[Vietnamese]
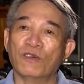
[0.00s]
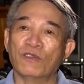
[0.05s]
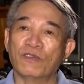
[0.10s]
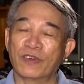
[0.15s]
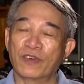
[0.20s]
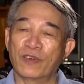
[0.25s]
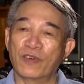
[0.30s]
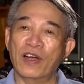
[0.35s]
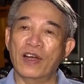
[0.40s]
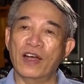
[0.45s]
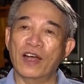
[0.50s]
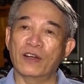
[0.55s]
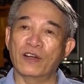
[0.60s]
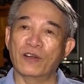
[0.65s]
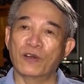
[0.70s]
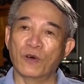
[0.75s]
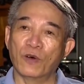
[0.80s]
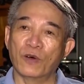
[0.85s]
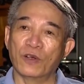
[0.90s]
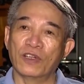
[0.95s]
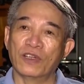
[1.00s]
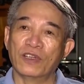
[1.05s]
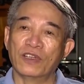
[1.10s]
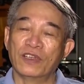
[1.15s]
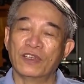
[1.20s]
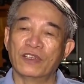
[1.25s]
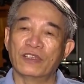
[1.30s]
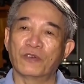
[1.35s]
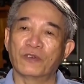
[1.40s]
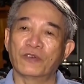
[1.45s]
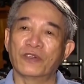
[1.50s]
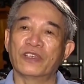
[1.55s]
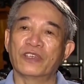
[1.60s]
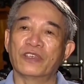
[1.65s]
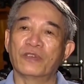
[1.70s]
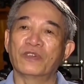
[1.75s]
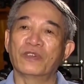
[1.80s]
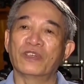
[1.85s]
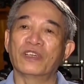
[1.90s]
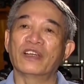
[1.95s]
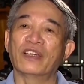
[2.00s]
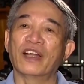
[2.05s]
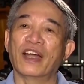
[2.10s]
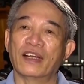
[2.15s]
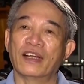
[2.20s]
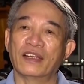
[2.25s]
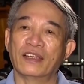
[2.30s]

văn hóa Hà Nội trong đời sống đương đại.